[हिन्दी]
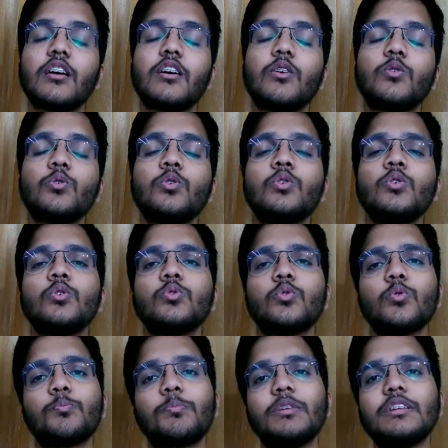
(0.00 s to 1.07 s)
लगा हो
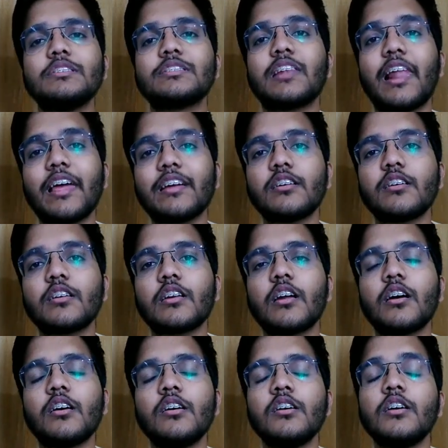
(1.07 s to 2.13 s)
तो प्लीज़ लाइक
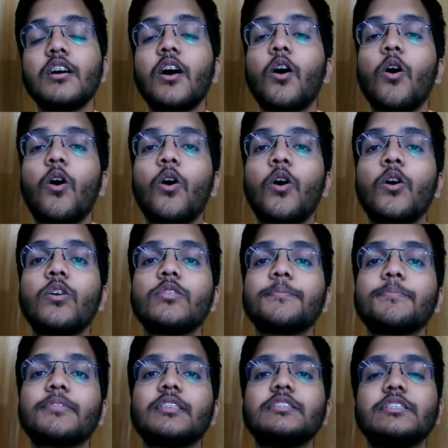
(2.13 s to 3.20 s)
करना
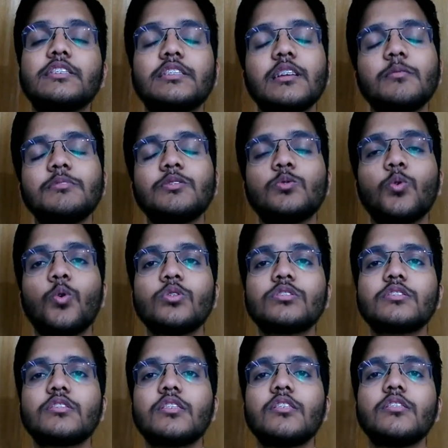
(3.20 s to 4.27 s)
और जितने भी
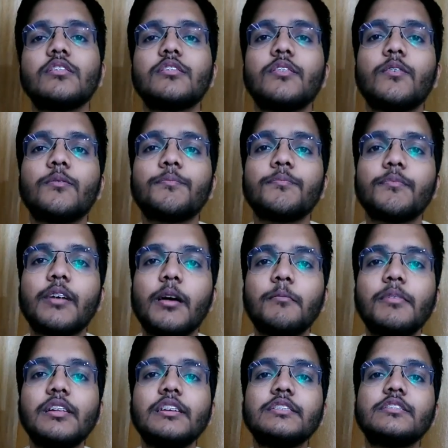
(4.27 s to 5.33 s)
दोस्त
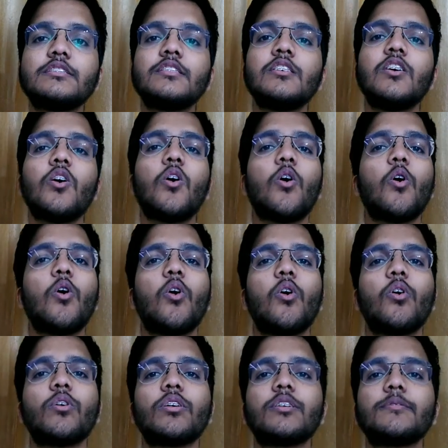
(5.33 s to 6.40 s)
फैमिलीज
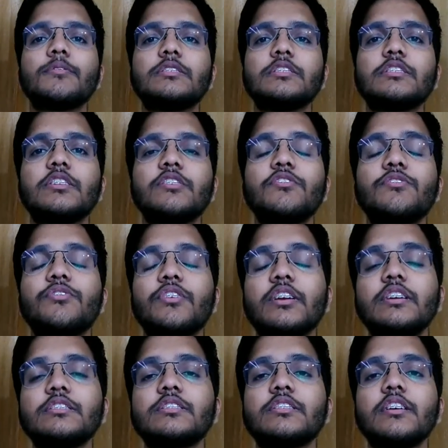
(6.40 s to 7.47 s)
और जितने
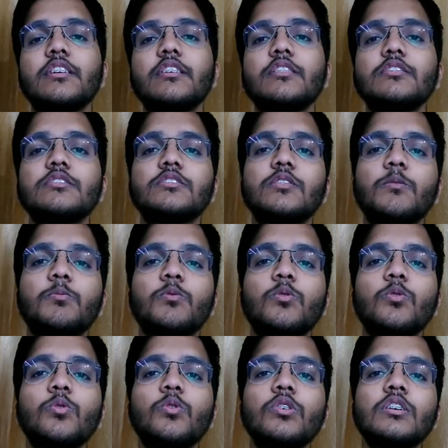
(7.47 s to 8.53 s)
फ्रेंड्स हैं
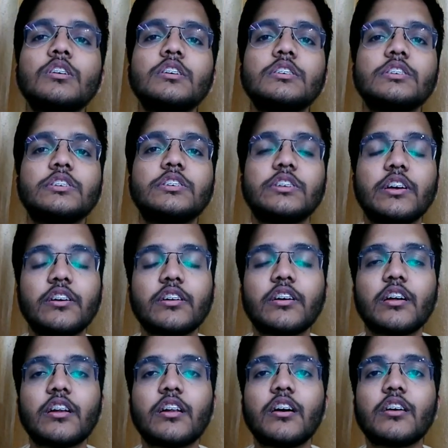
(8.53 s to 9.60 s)
सबको शेयर
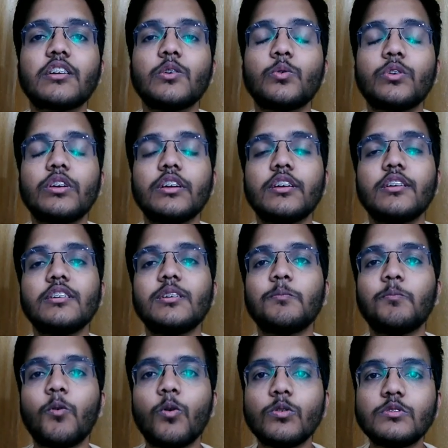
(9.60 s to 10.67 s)
करना क्योंकि ये
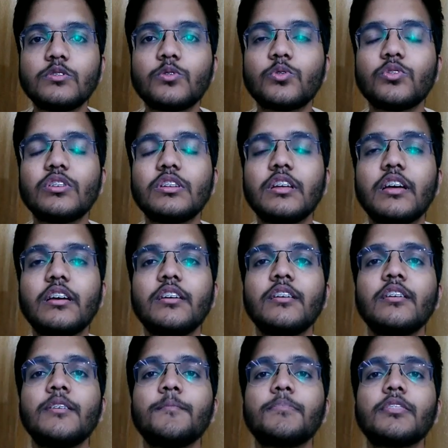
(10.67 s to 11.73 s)
बहुत ज़रूरी है
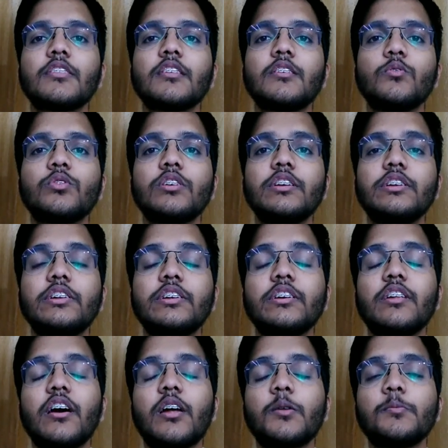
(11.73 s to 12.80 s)
क्योंकि
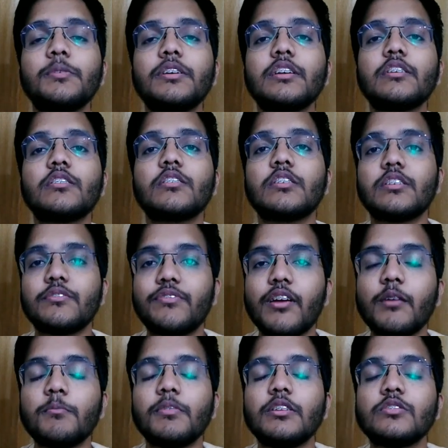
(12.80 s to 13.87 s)
इंडियन आर्मी की
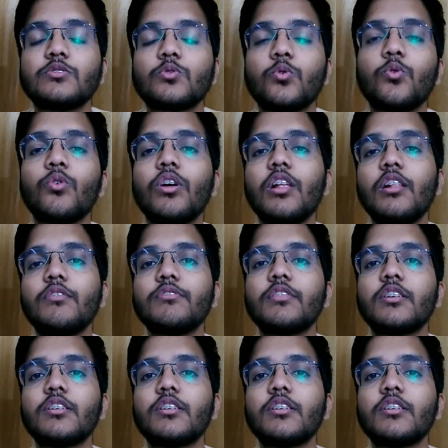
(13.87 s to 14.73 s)
फैमिलीज़ को हेल्प